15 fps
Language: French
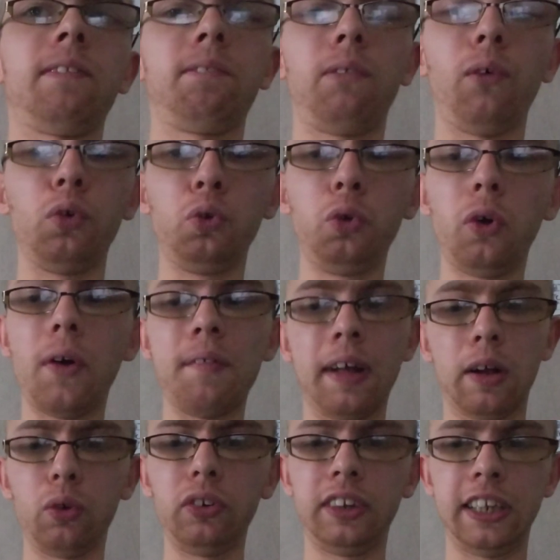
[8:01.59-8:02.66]
pour nous comme un
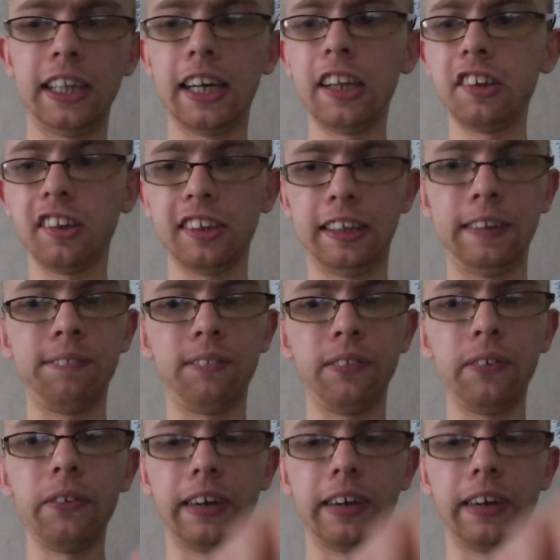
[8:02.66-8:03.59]
coup de théâtre qui peut